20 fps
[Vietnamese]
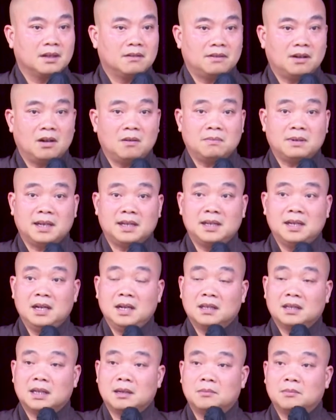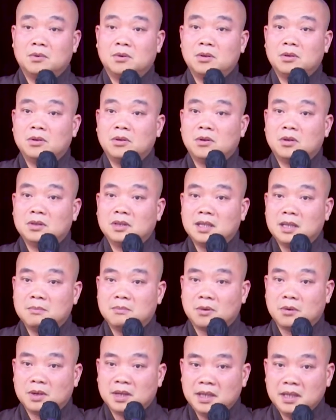và hôm nay thầy muốn nói
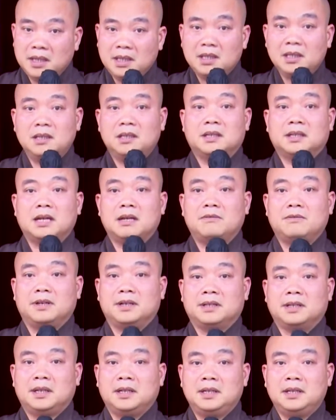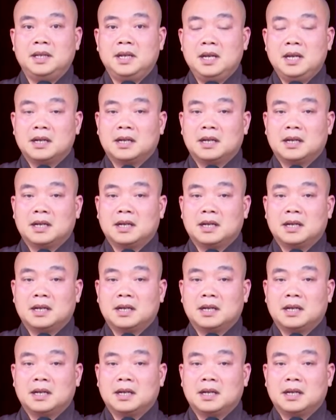thêm một ý để các vị thấy